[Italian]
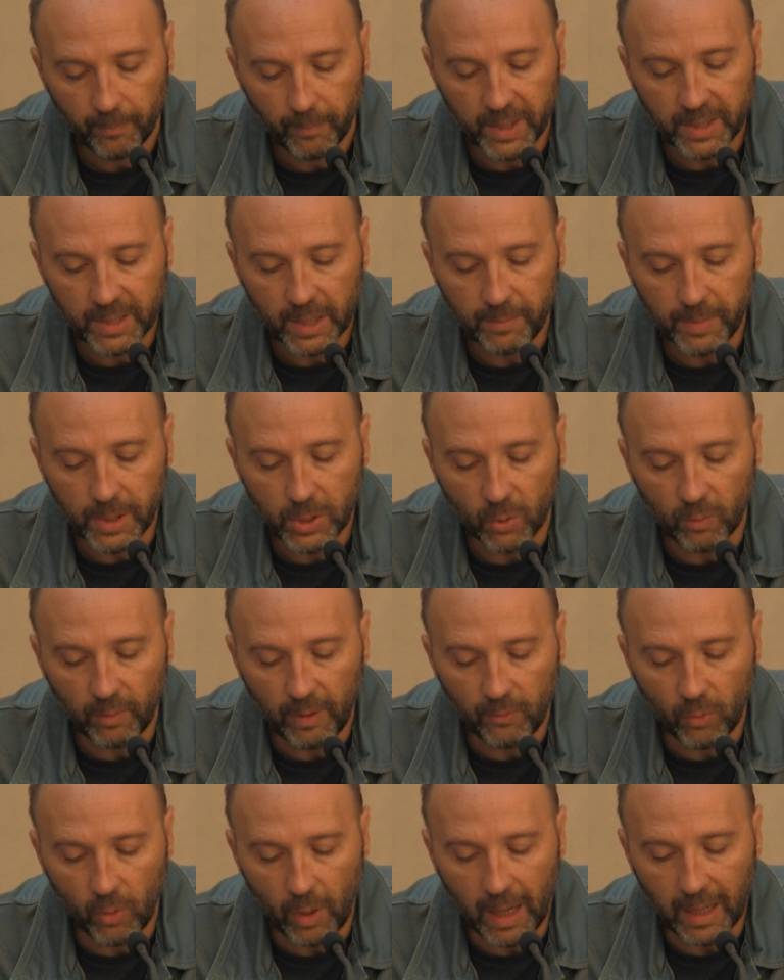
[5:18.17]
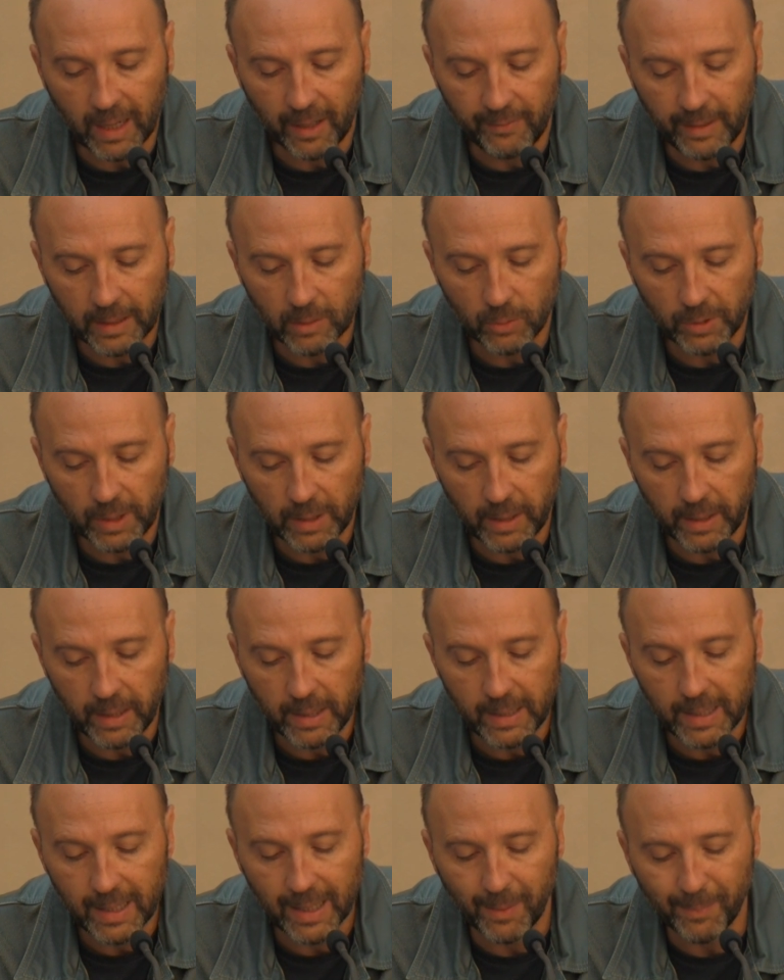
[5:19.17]
Mentre mi trovavo a cavallo della
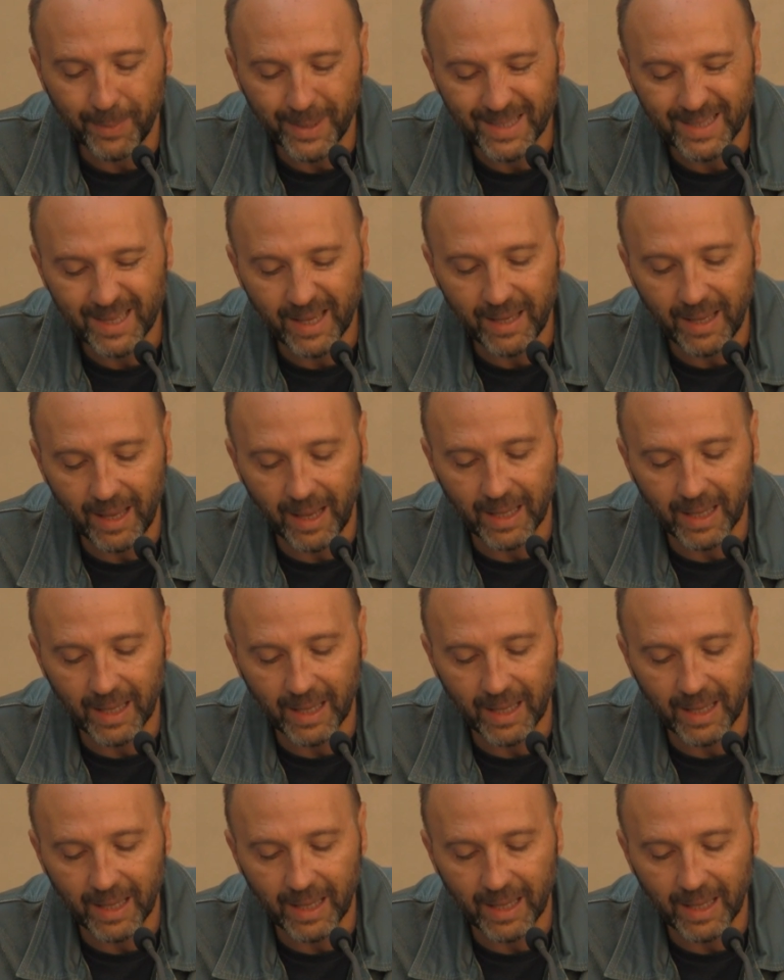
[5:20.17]
ringhiera pensai